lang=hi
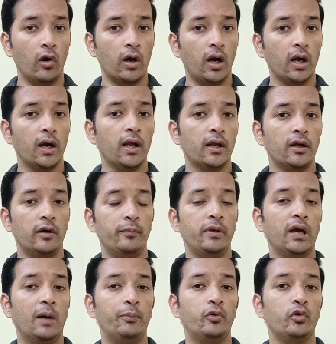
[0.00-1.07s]
और अगर
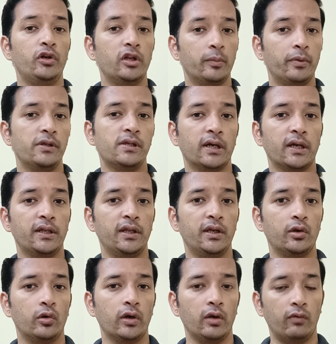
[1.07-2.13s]
अभी आप ट्विटर पे जाके
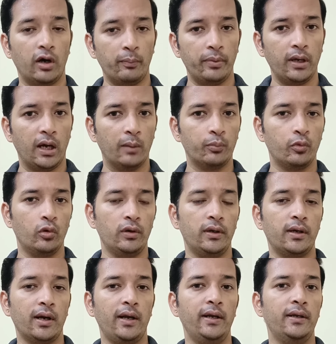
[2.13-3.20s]
देखोगे वहाँ पे आपको
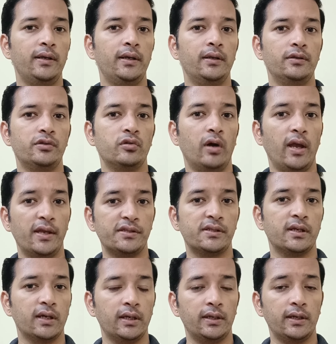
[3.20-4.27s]
ट्रेंड जो
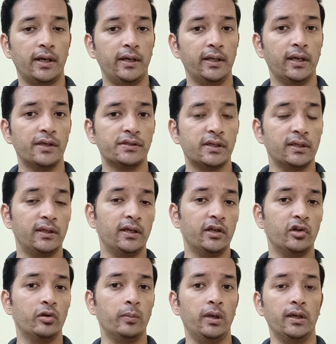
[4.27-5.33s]
हैशटैग है ट्रेंडिंग हैशटैग
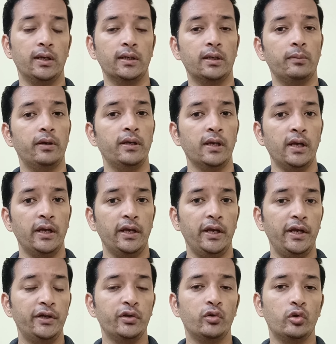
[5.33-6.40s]
देखने को मिलेगा कि भाई
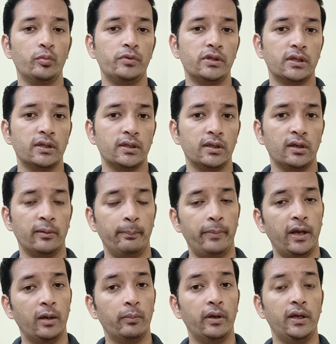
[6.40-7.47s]
एट यूट्यूब चैनल
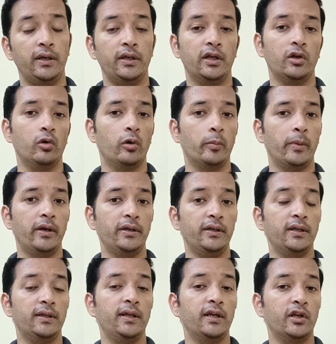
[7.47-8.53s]
बैन बाई इंडियन गवर्नमेंट
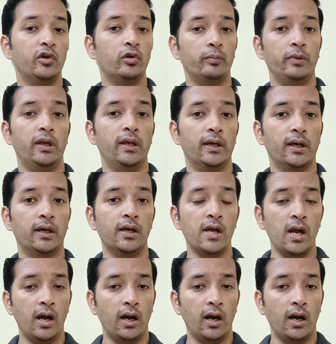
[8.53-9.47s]
ये देखने को मिलेगा